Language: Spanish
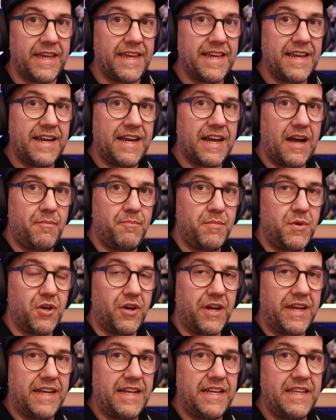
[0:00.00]
En cambio,
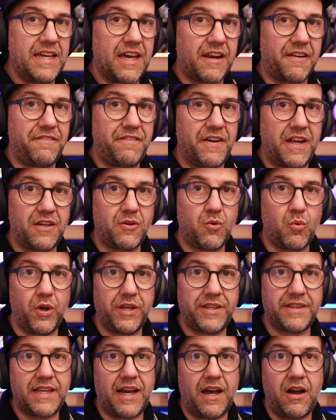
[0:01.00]
el ERFAN
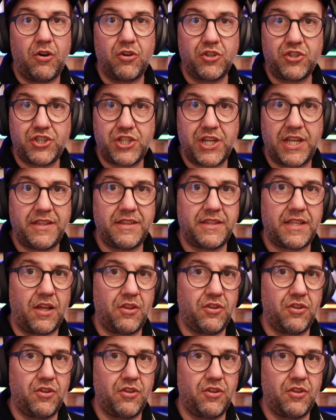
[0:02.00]
cuesta 80